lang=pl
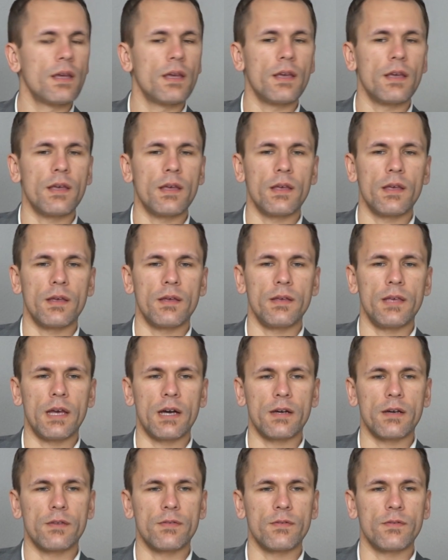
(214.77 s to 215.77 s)
E,
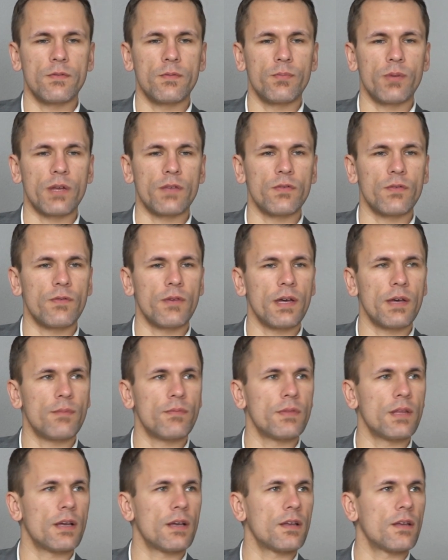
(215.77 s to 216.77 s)
jak
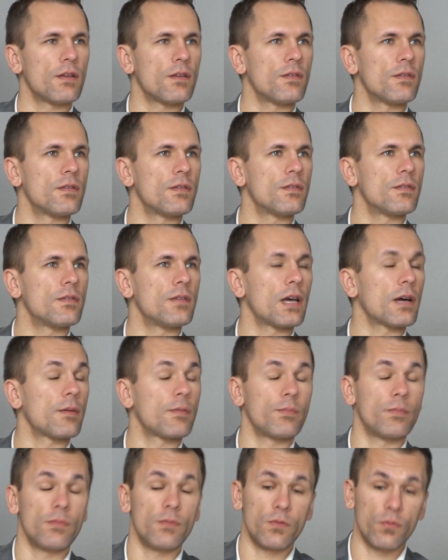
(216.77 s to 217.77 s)
pracowałem na,
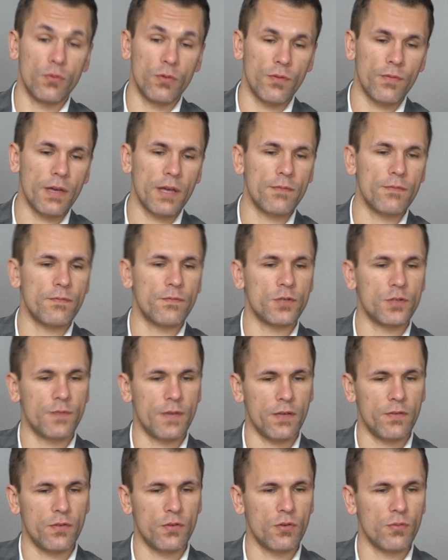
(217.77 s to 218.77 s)
jak studiowałem w
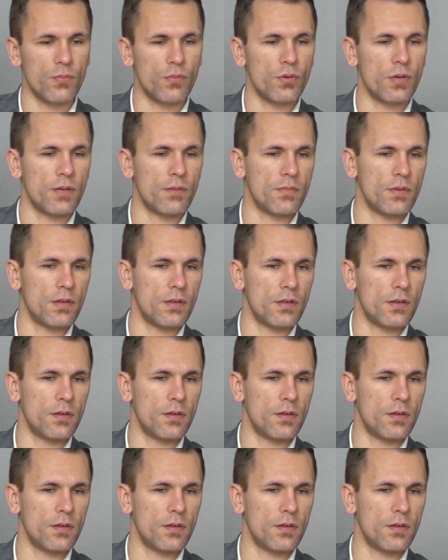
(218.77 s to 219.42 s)
Szwecji, to byłem